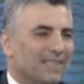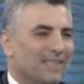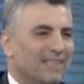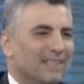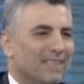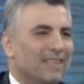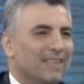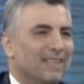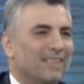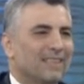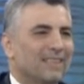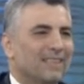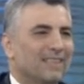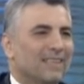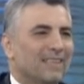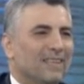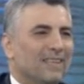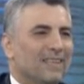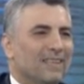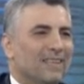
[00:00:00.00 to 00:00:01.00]
da
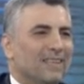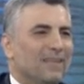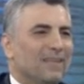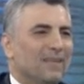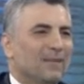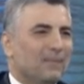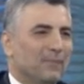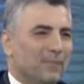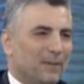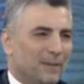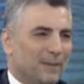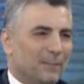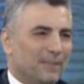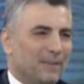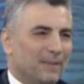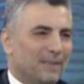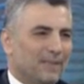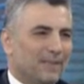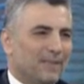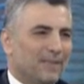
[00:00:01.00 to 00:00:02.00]
adeta para
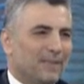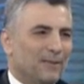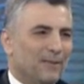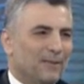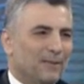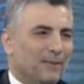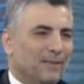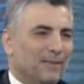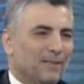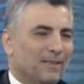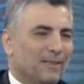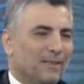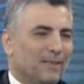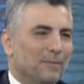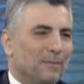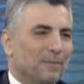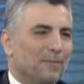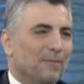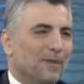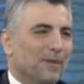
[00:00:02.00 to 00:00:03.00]
piyasaları üzerinde
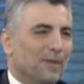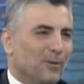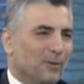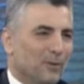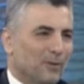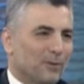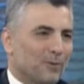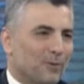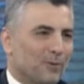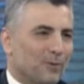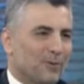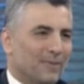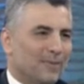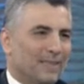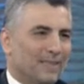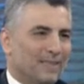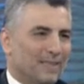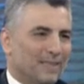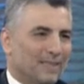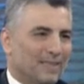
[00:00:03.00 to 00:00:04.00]
bir balyoz
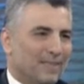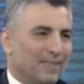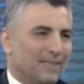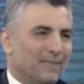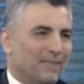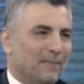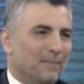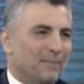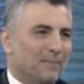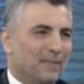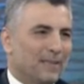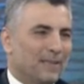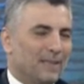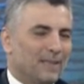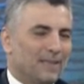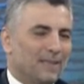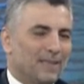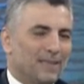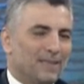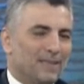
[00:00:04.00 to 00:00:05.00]
etkisi
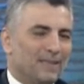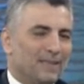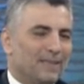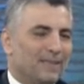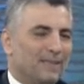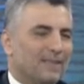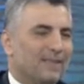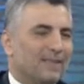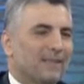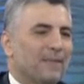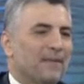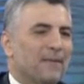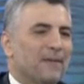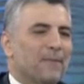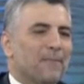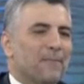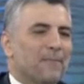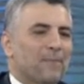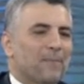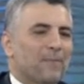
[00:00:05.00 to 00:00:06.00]
meydana getirdi.
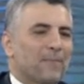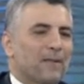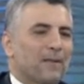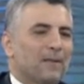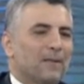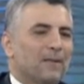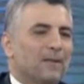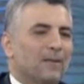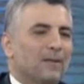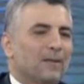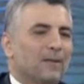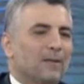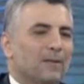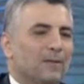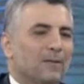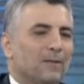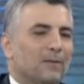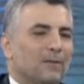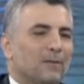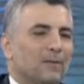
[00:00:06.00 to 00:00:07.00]
Ee,
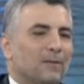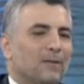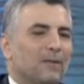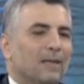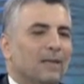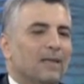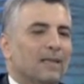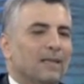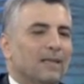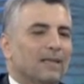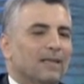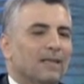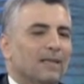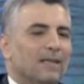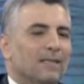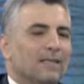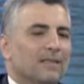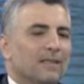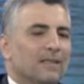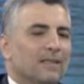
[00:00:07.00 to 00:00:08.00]

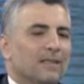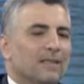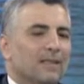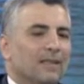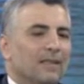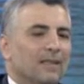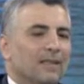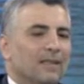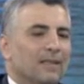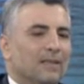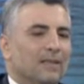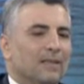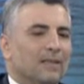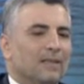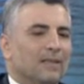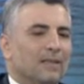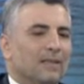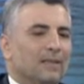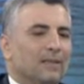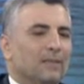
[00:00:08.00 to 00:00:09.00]
esasında
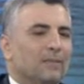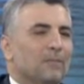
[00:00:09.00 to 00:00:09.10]
e,